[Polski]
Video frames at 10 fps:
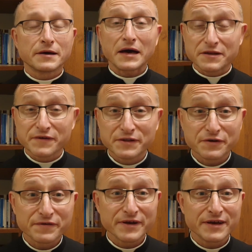
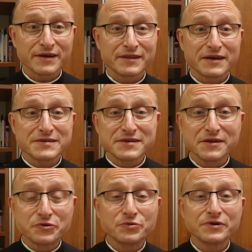Adwentowe teksty
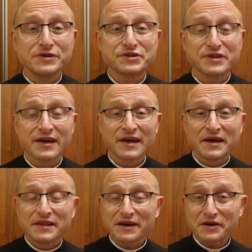liturgiczne
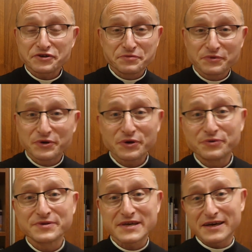na każdym
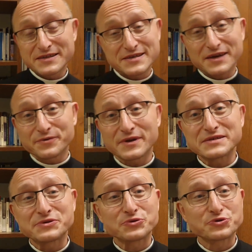kroku zachęcają
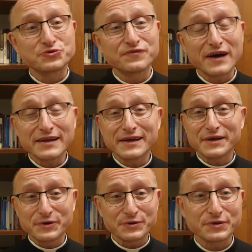nas do czuwania
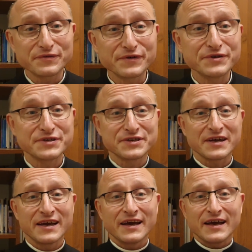i gotowości.
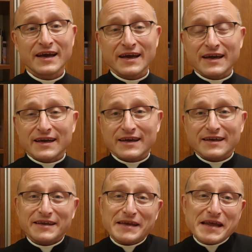E,
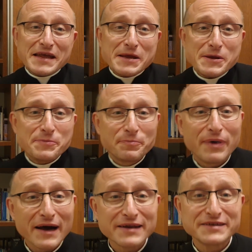Im
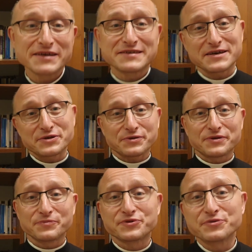bardziej zaś o
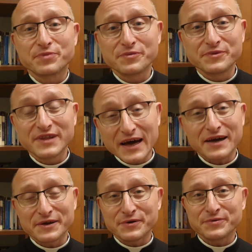tym
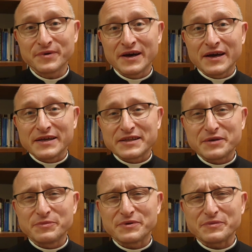przypominają,
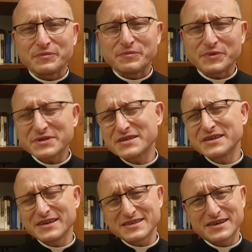tym
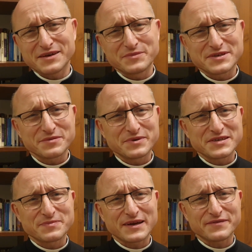mocniej zdajemy sobie
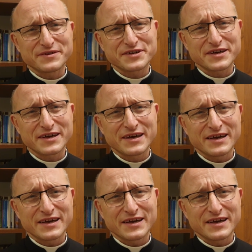sprawę, że,